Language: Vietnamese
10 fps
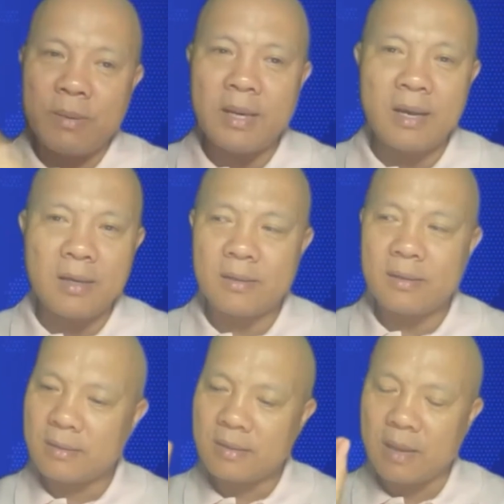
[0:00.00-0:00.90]
biết ơn,
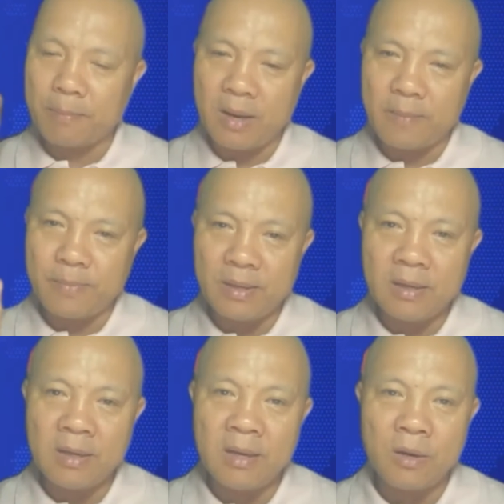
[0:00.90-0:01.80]
tập hợp những
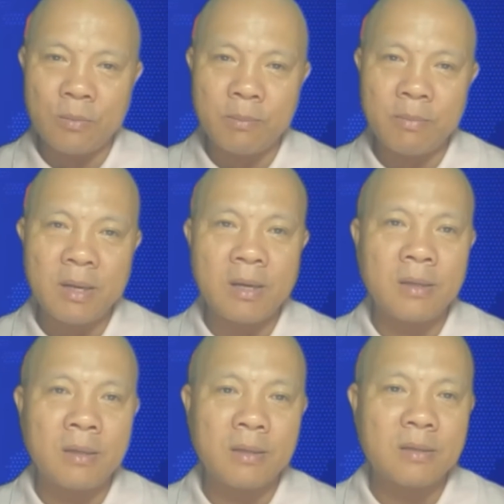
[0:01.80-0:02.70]
cái điều mình biết
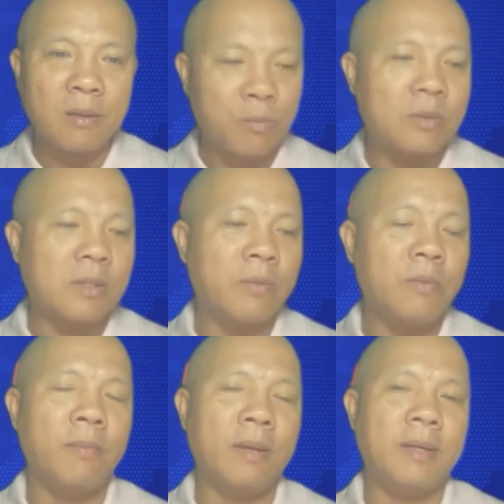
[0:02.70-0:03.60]
ơn trong cuộc
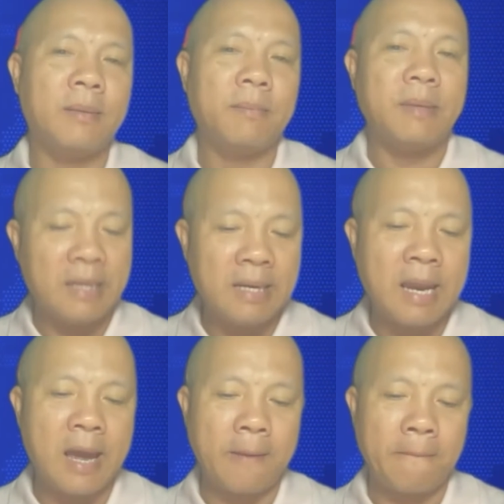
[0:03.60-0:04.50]
sống của mình, mình ghi
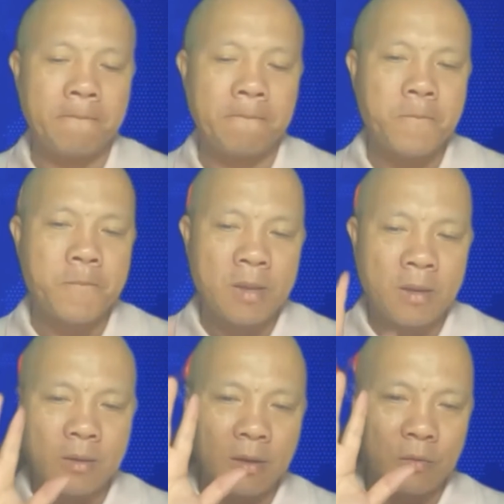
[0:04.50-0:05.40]
lại.
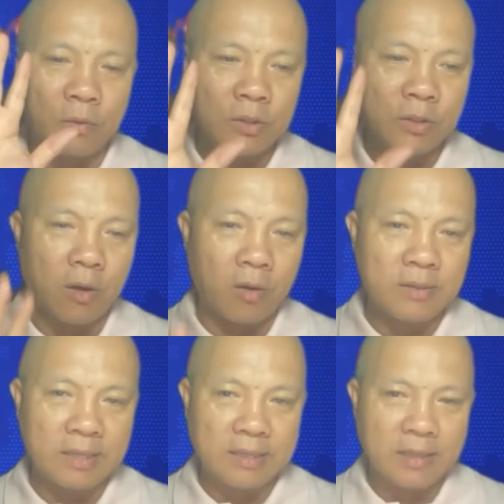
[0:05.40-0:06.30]
Rồi cuốn sổ
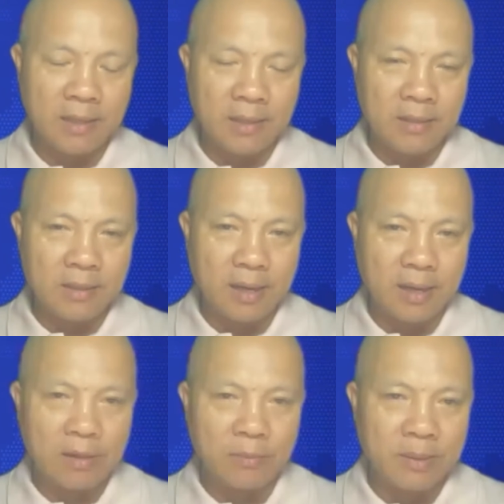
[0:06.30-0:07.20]
nhật ký thực
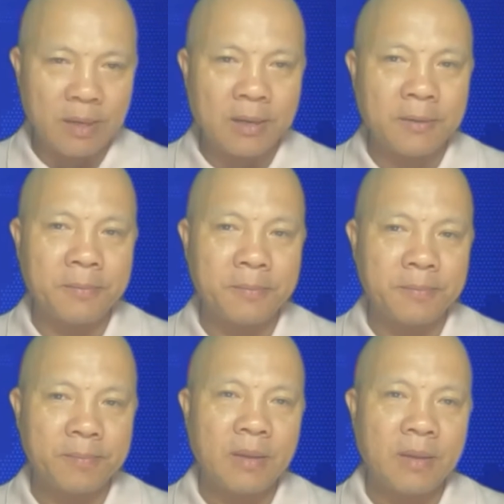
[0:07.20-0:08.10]
hành lòng biết ơn.
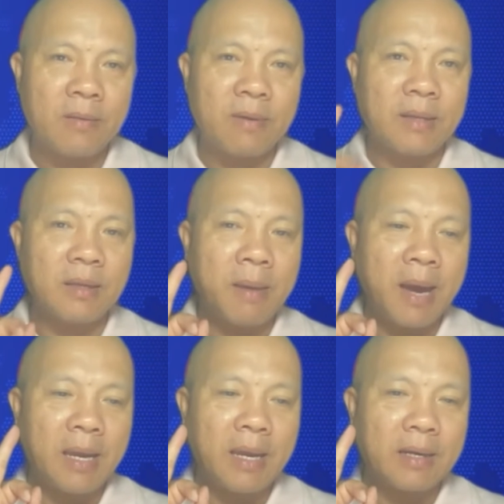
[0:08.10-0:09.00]
Và thứ
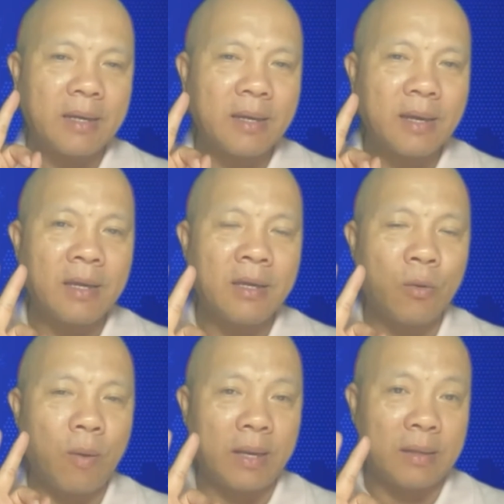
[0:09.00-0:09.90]
ba là cái cây
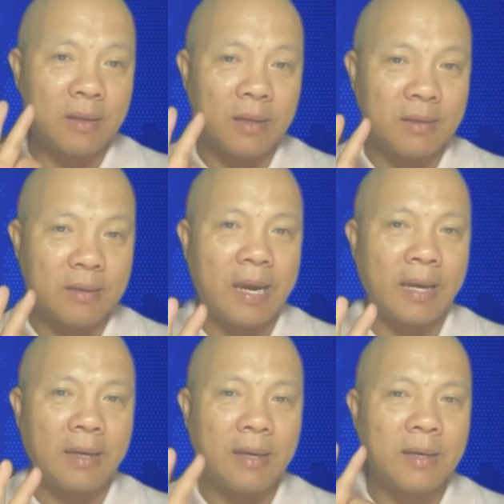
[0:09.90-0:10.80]
hoàn thiện dự
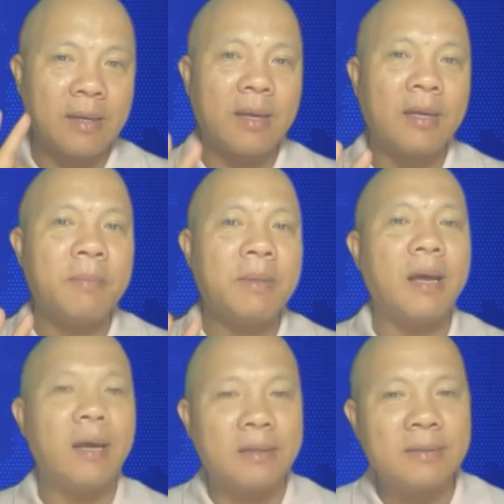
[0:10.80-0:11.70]
án, là cái cây biết
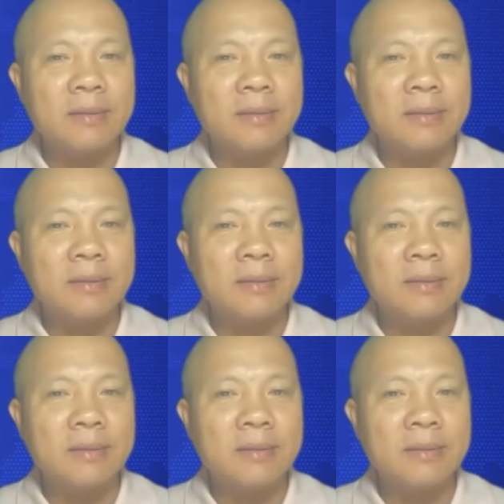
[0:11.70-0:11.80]
ơn.